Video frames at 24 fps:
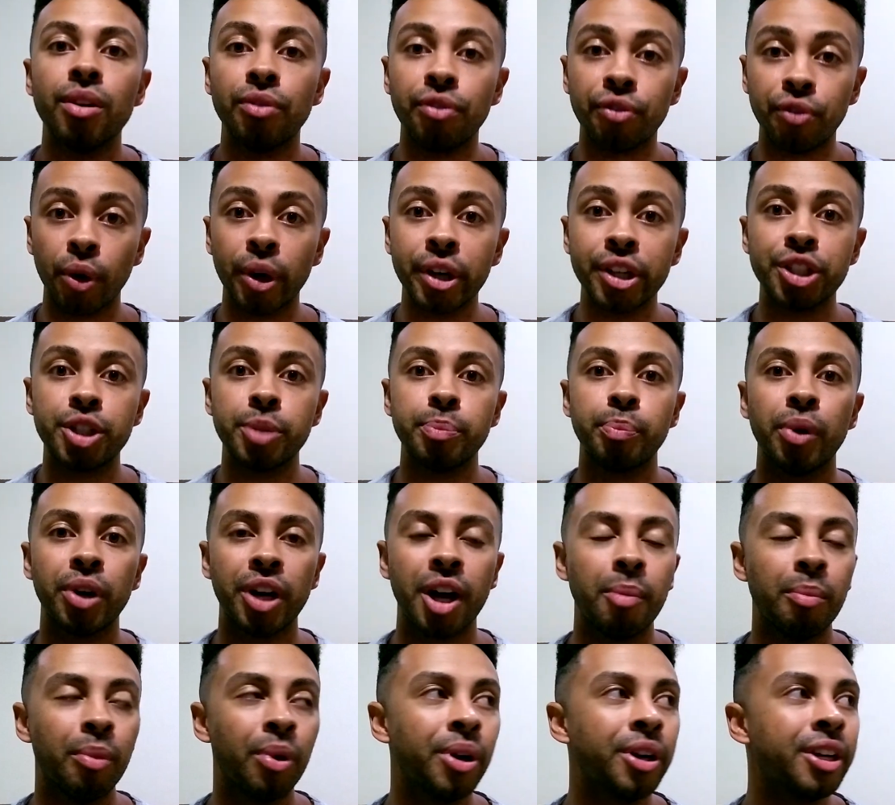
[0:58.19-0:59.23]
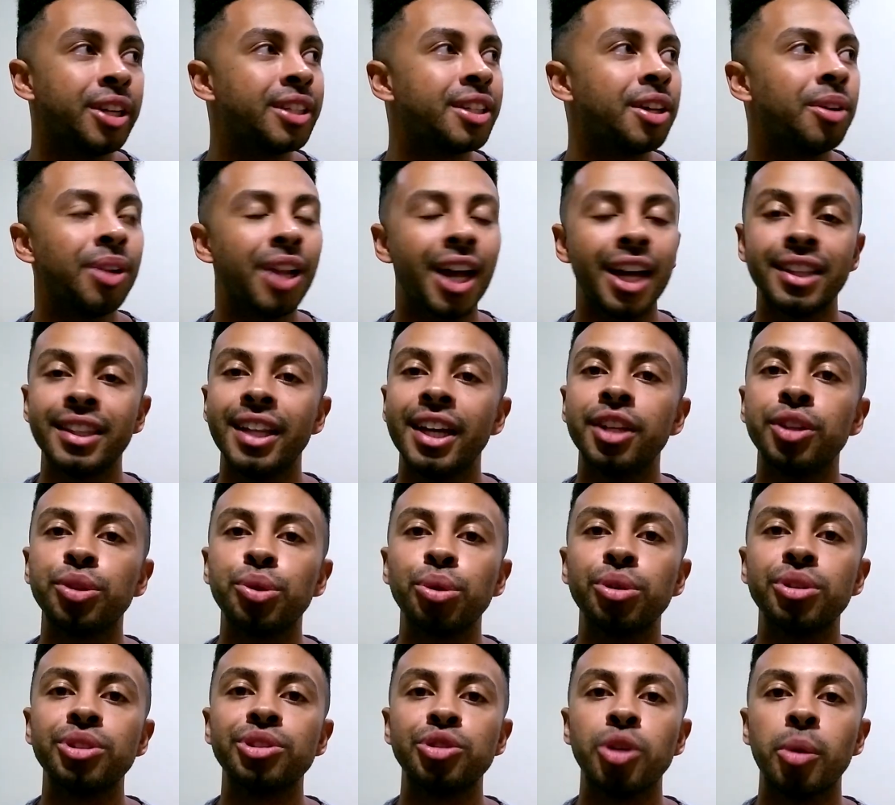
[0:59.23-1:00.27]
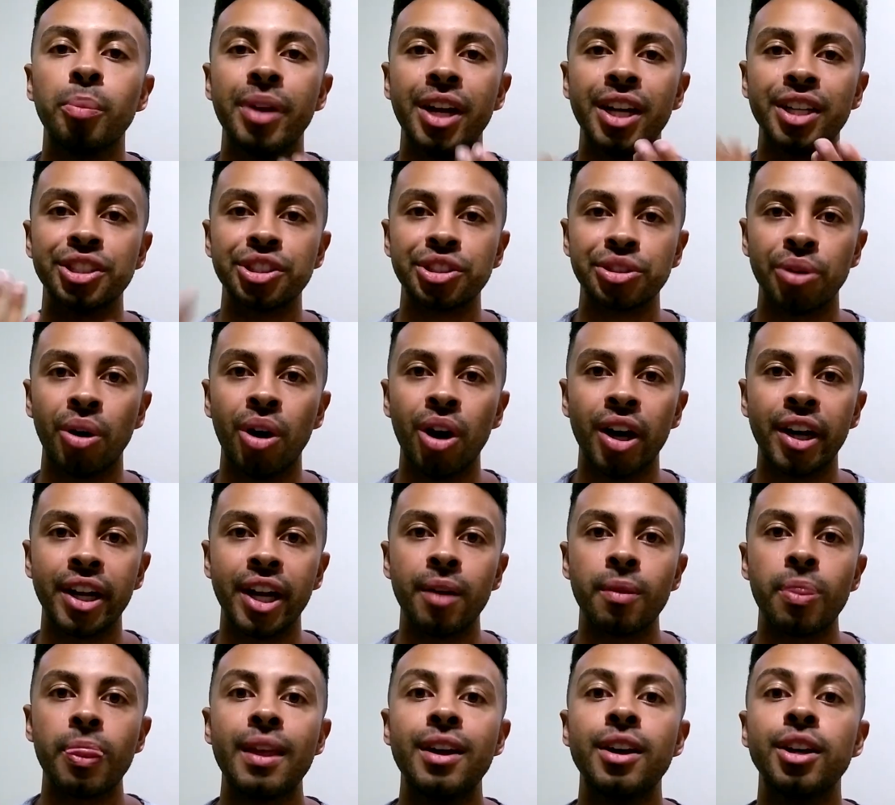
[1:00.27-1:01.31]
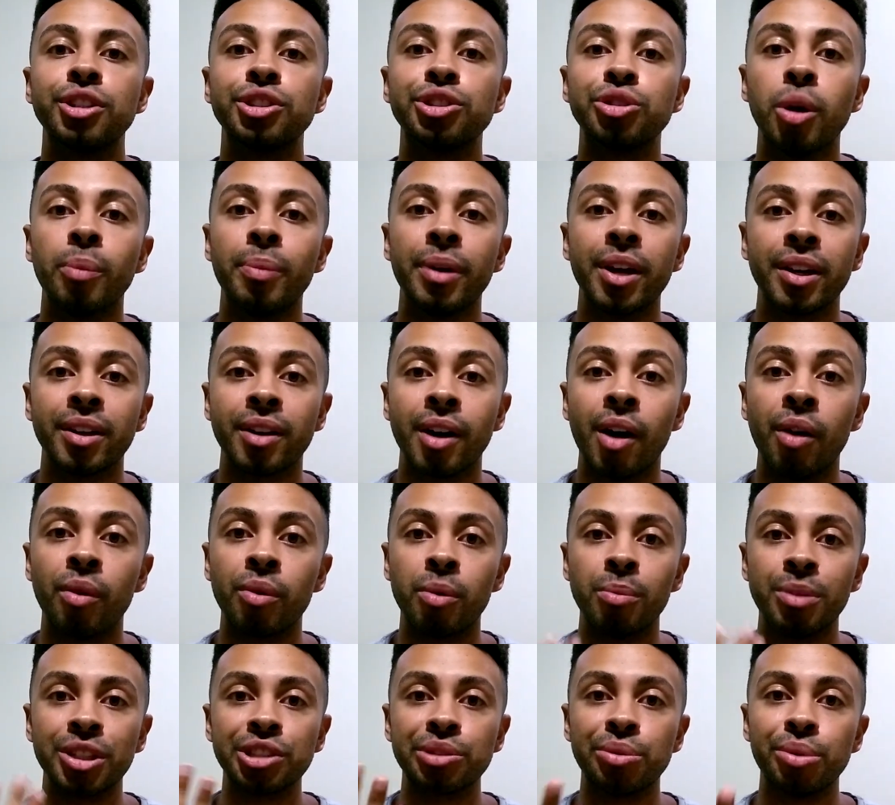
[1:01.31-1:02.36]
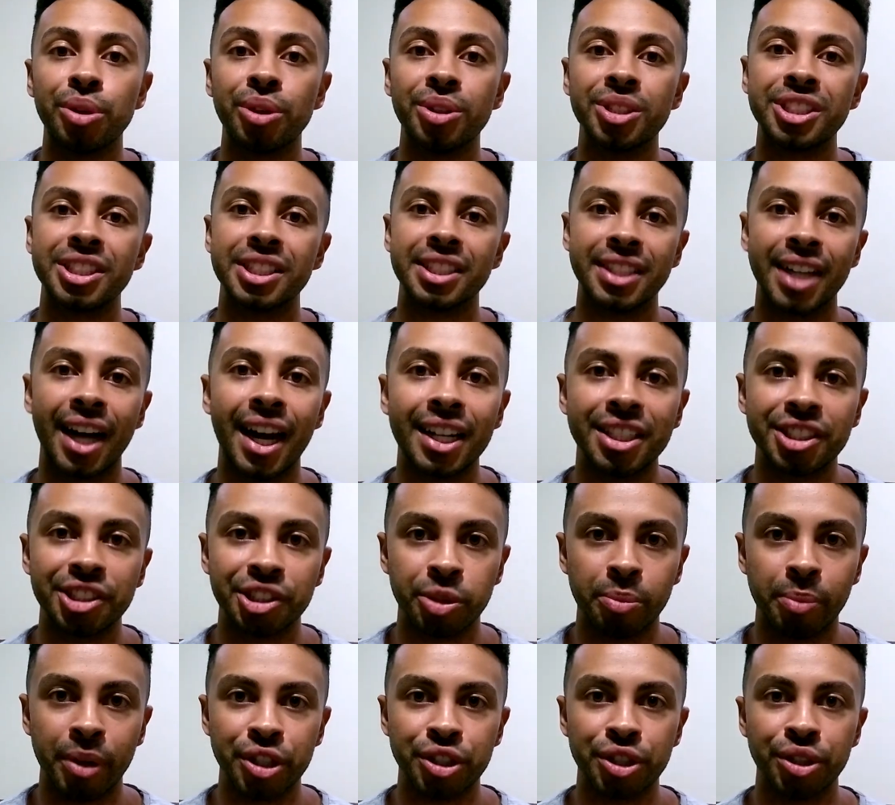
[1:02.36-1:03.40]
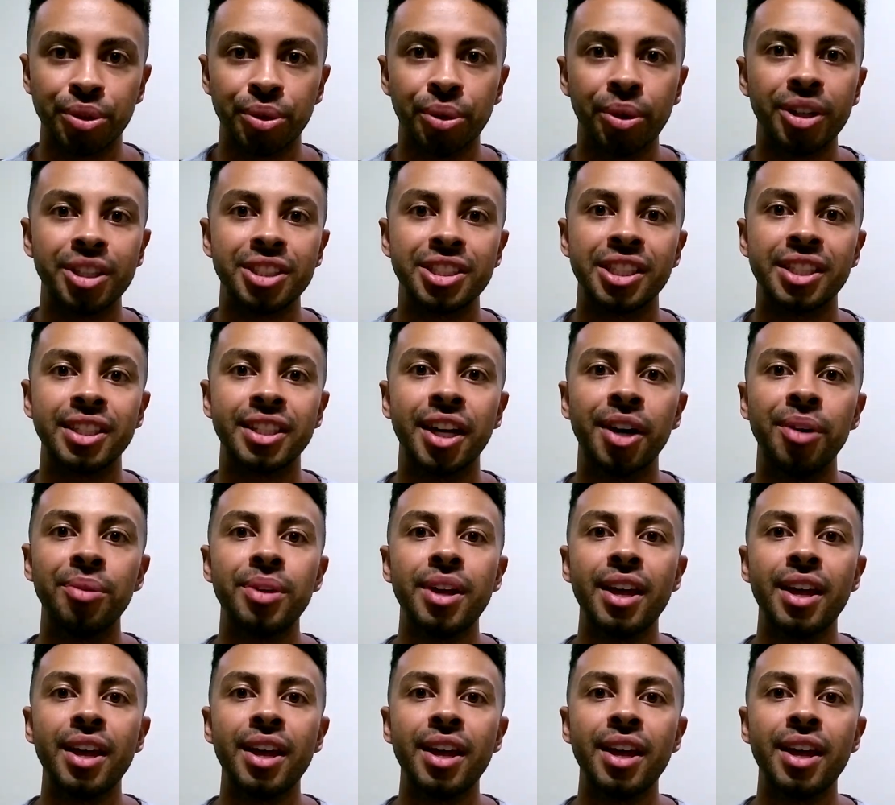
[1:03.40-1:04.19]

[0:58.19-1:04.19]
foi de Por Amor, então lá tem tudo sobre a história, sobre algumas curiosidades do bastidores, então